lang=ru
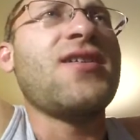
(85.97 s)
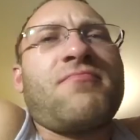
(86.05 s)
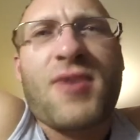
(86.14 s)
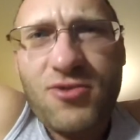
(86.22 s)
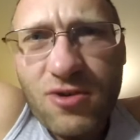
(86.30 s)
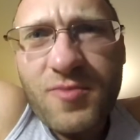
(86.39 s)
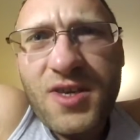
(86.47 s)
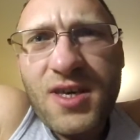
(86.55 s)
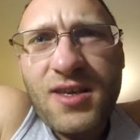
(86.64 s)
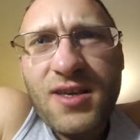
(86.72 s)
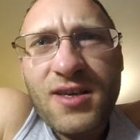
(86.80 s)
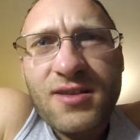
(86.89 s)
Мое
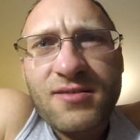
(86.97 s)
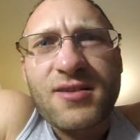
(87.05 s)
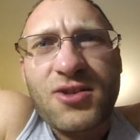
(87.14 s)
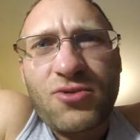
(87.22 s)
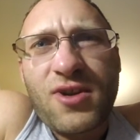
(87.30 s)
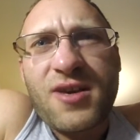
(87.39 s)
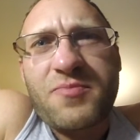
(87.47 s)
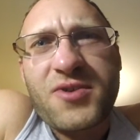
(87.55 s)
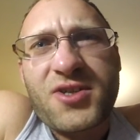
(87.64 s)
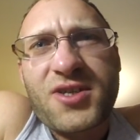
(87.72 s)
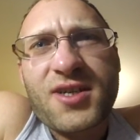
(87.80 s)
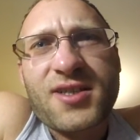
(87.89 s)
мнение ранее Юлия
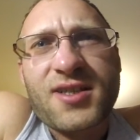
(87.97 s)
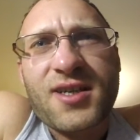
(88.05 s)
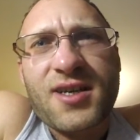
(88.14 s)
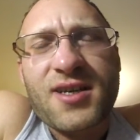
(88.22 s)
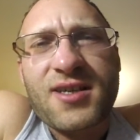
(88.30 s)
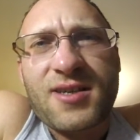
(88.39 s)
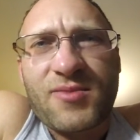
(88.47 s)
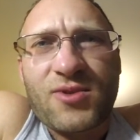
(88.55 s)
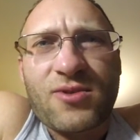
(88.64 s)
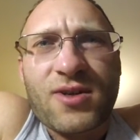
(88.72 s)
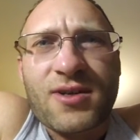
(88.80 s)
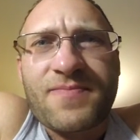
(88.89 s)
Печерская
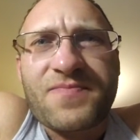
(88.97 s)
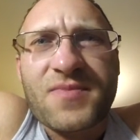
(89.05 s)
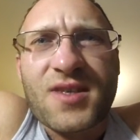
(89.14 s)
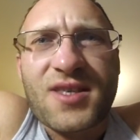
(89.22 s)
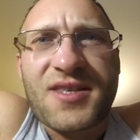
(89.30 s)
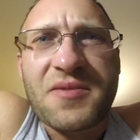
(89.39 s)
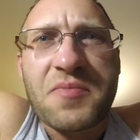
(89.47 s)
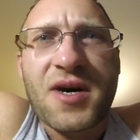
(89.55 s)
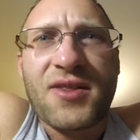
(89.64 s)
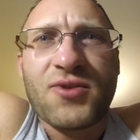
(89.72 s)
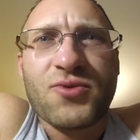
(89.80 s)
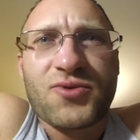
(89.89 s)
немного
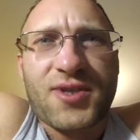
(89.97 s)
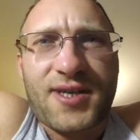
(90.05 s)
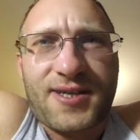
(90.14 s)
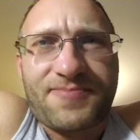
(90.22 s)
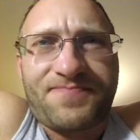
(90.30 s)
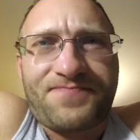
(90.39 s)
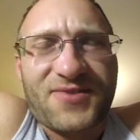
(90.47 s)
ебанутая.